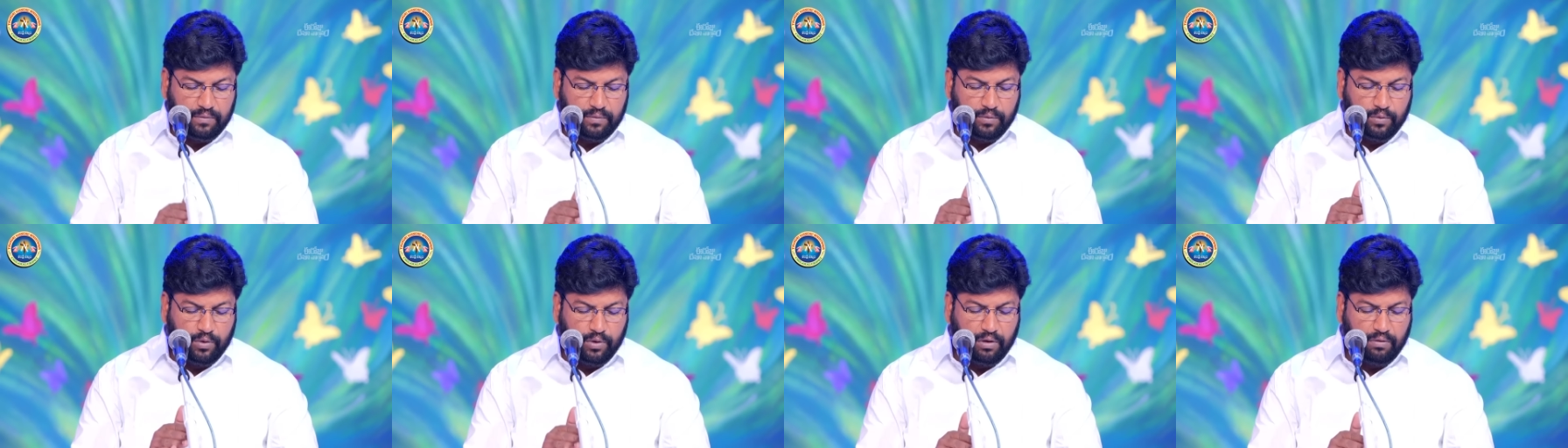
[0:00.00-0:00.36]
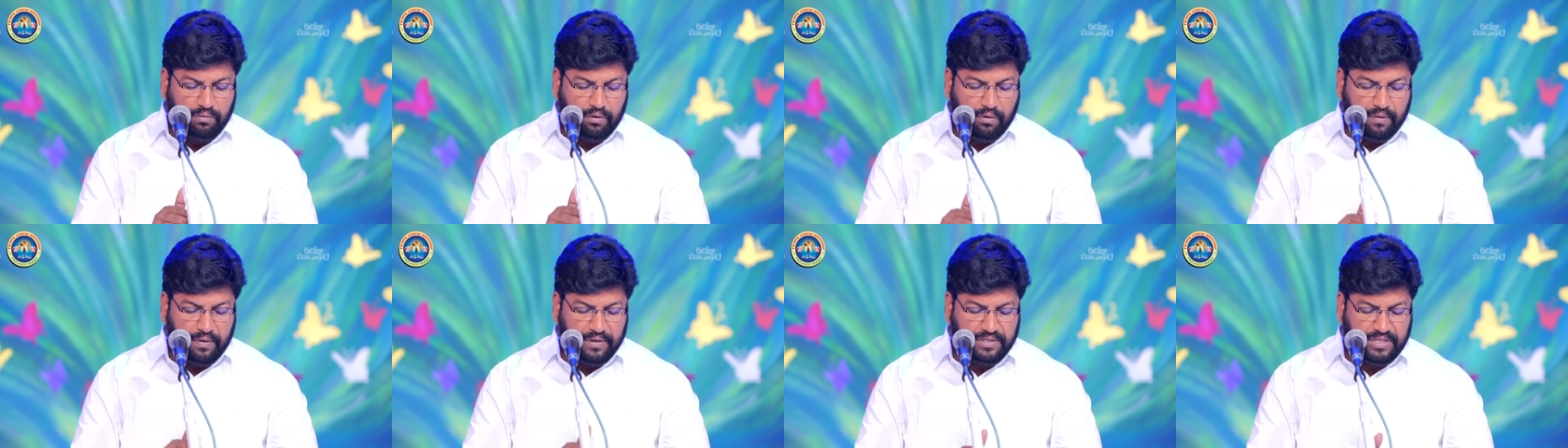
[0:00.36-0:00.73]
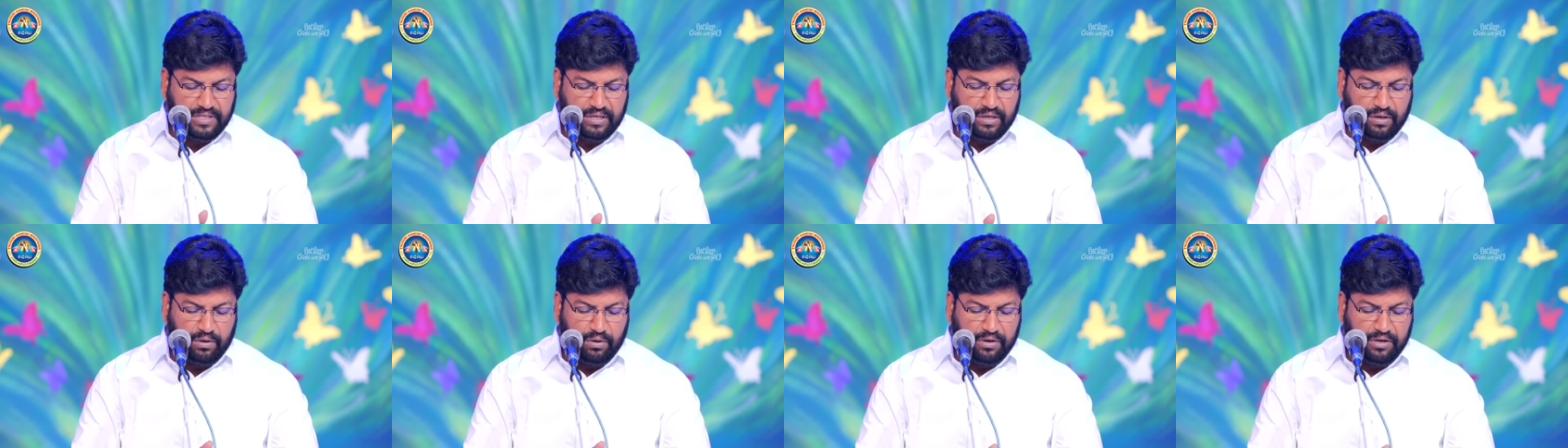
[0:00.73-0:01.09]
మూడవ
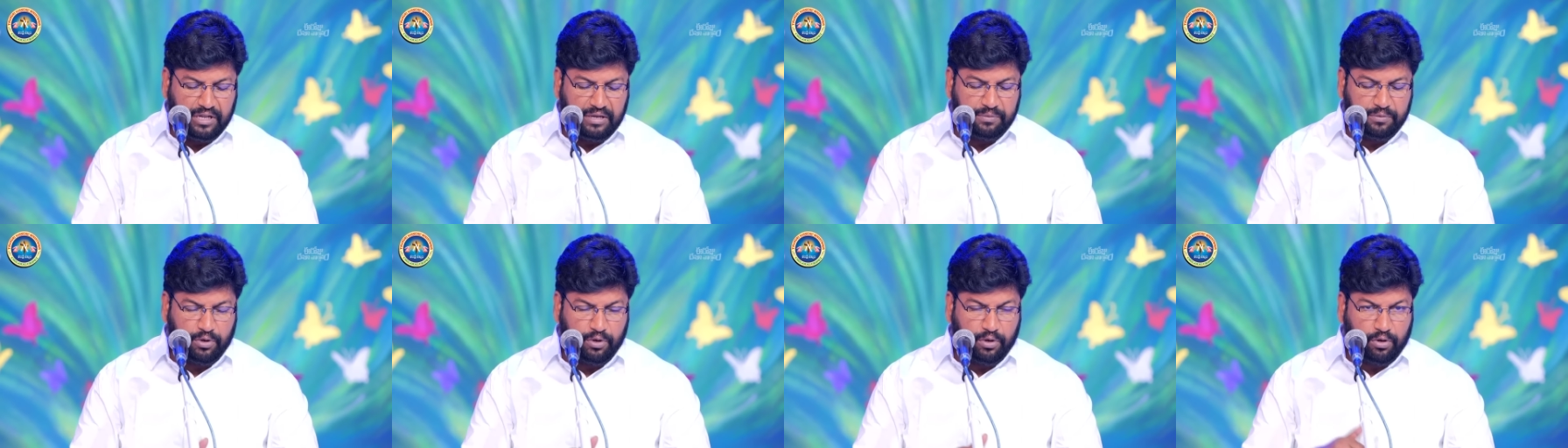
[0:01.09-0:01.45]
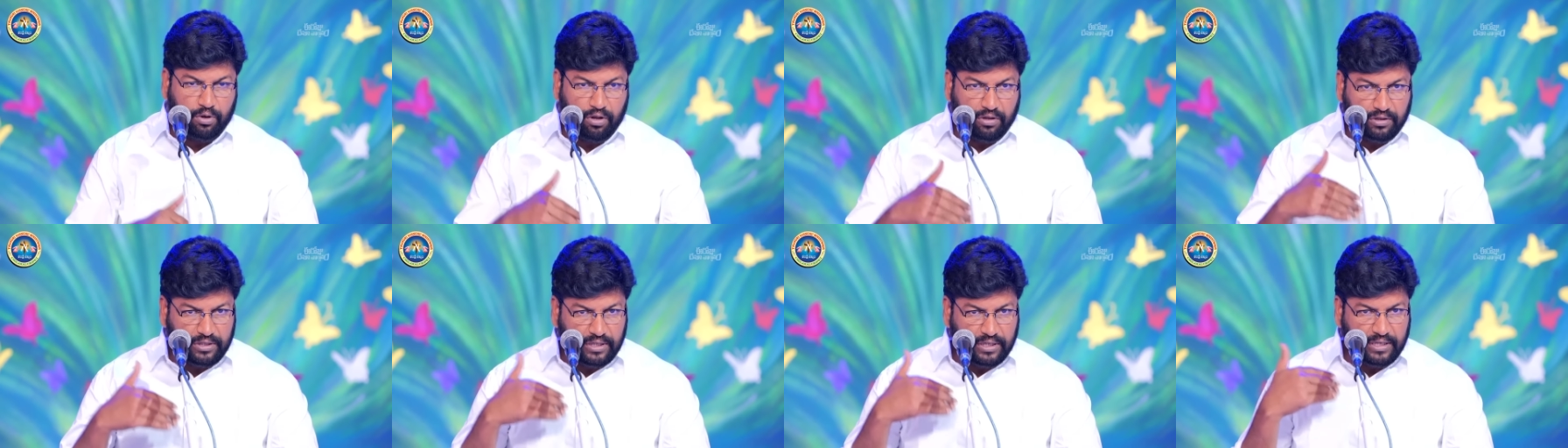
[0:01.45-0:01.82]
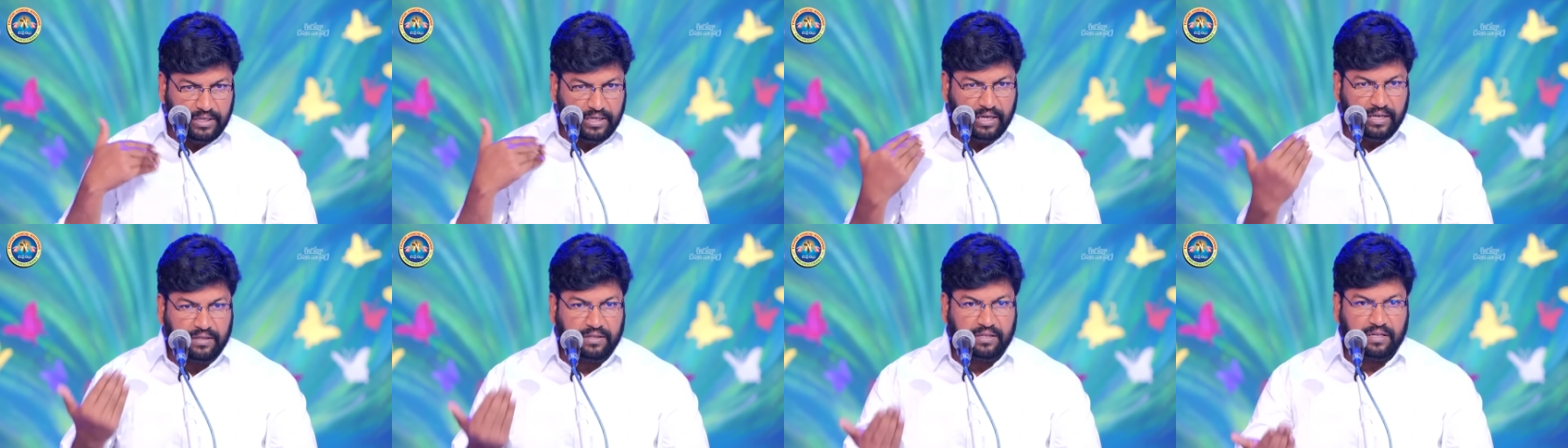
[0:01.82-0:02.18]
వచనంలోనేమో క్రొత్త
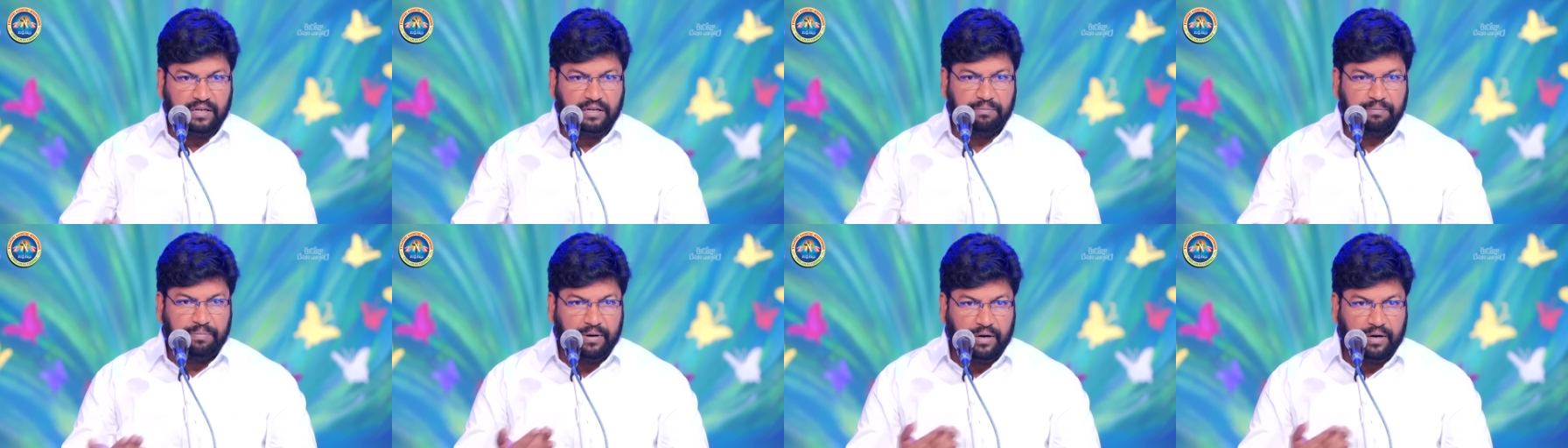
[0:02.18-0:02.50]
కీర్తన